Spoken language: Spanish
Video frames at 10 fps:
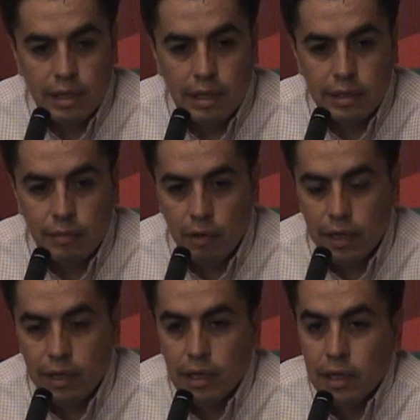
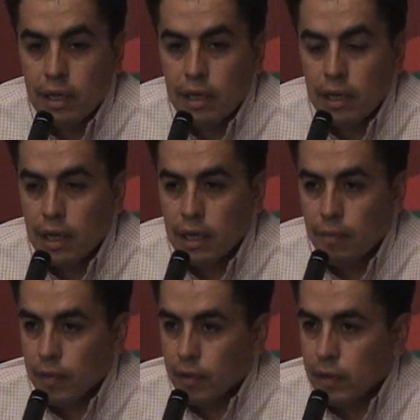estimular el,
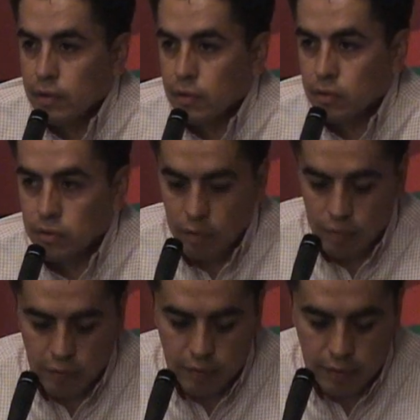empleo. A nosotros
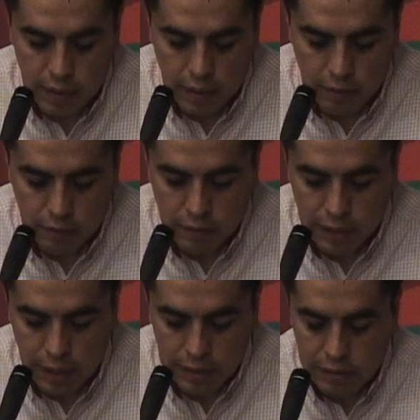como
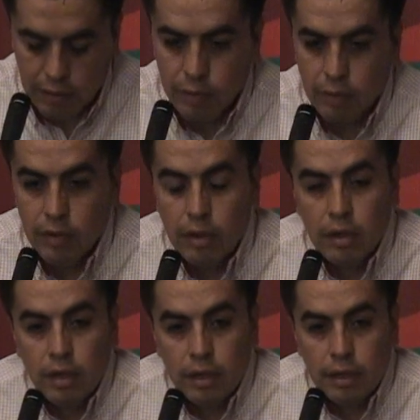autoridades, como
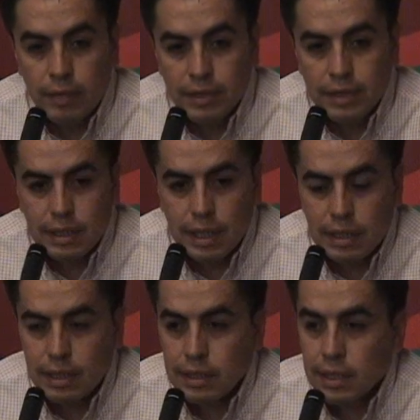
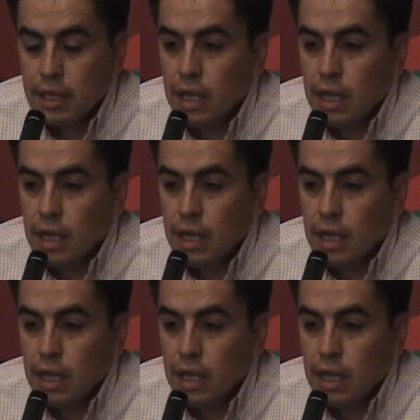representantes,